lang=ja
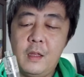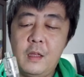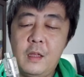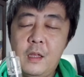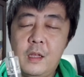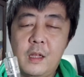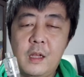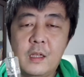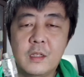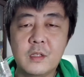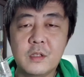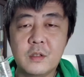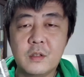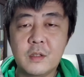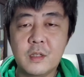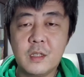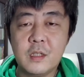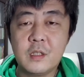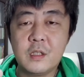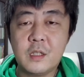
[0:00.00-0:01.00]
いい感じ
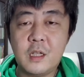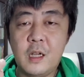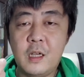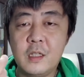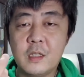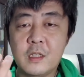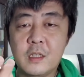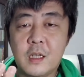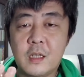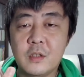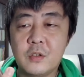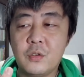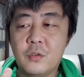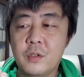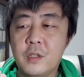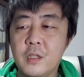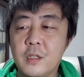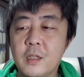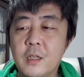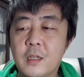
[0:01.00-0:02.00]
のね、しっかりした商
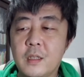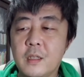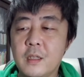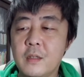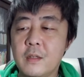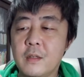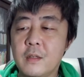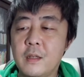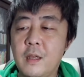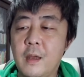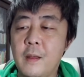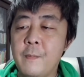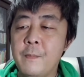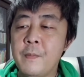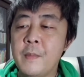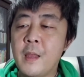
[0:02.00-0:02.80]
品になってるんで、